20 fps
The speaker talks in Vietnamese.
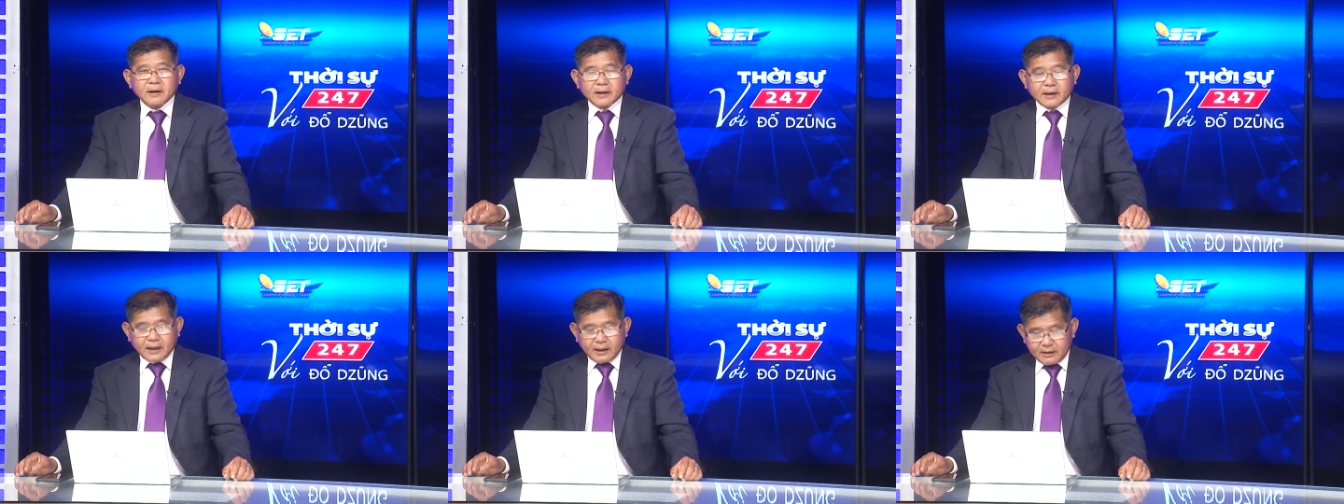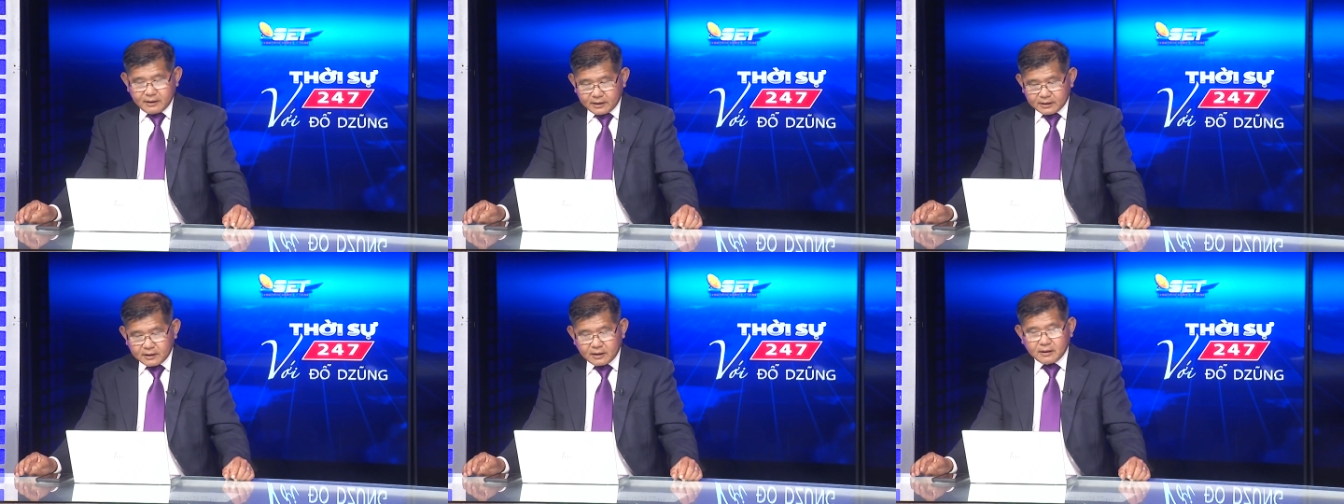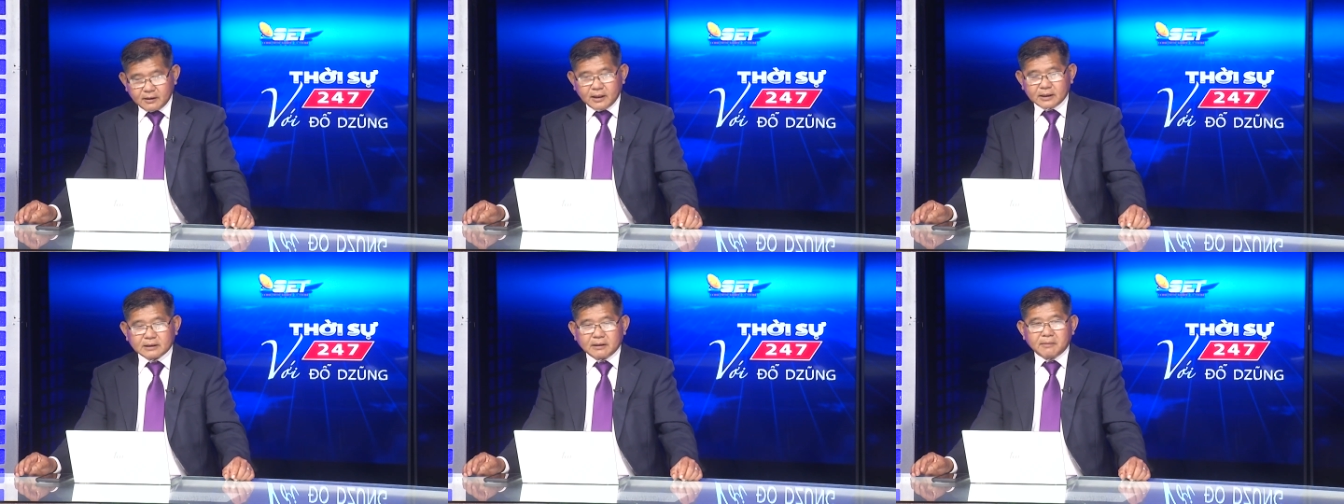Cái
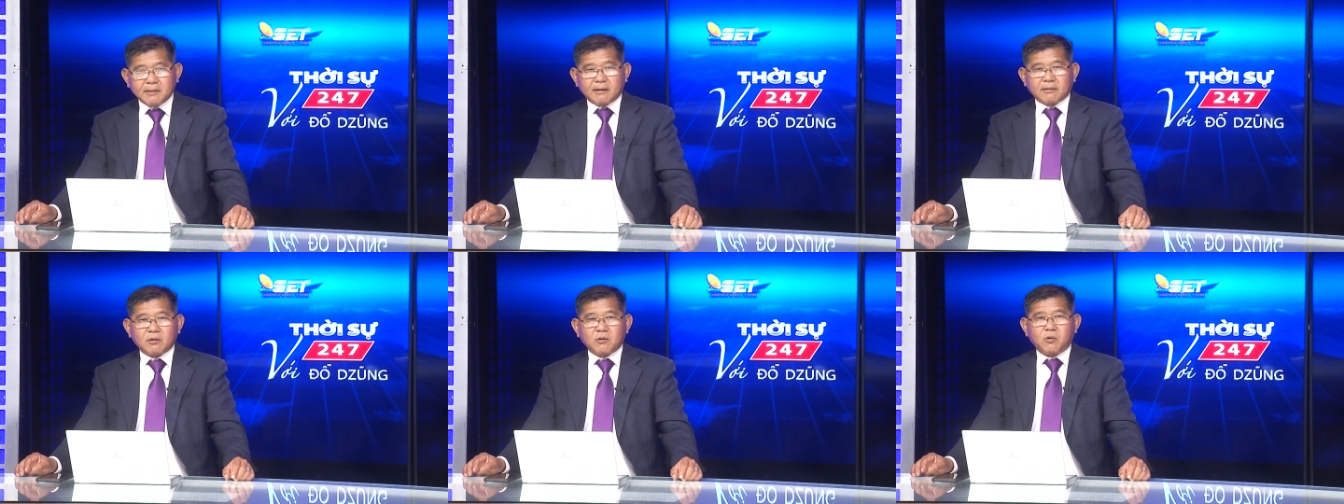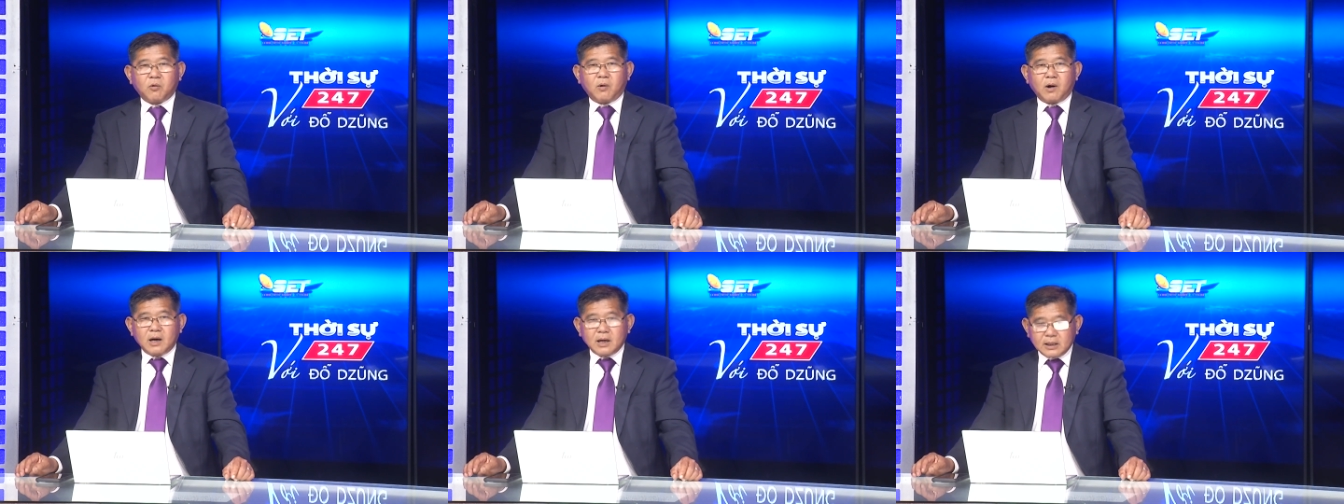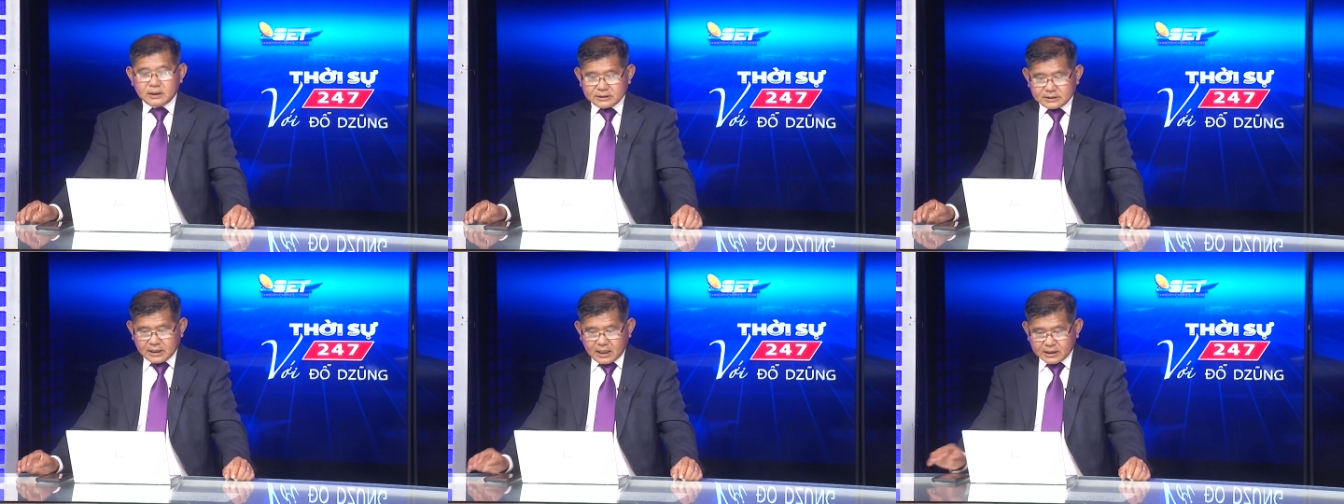người ta bảo là ủa
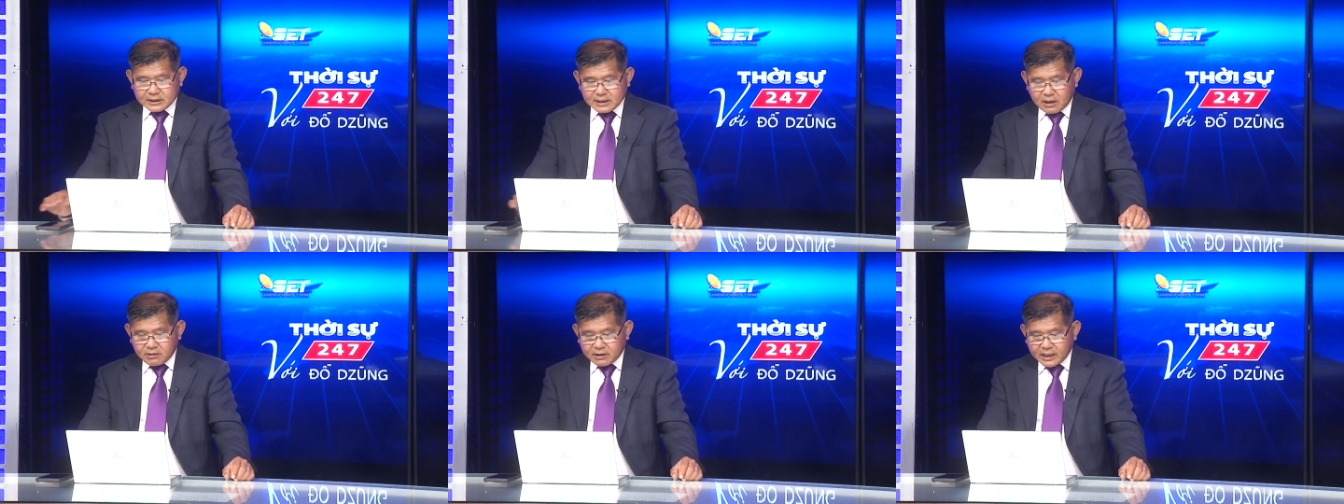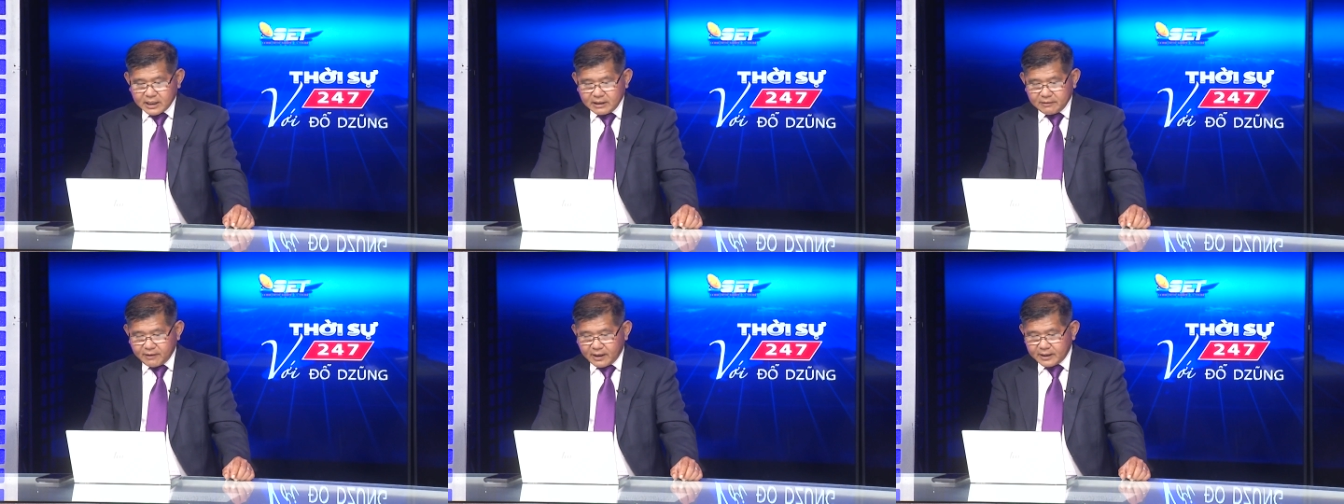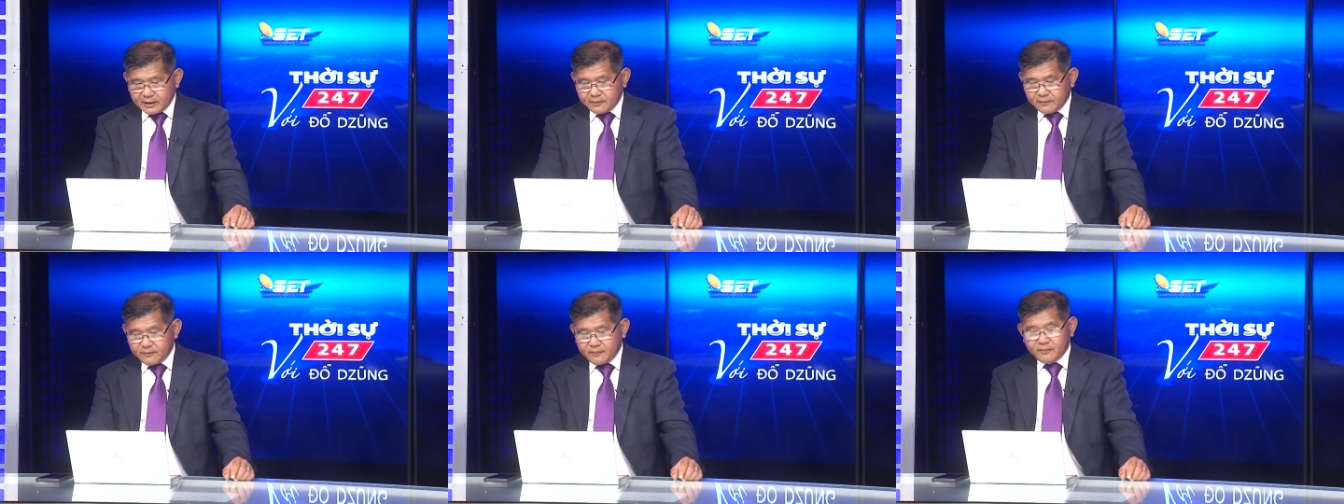sao kỳ vậy?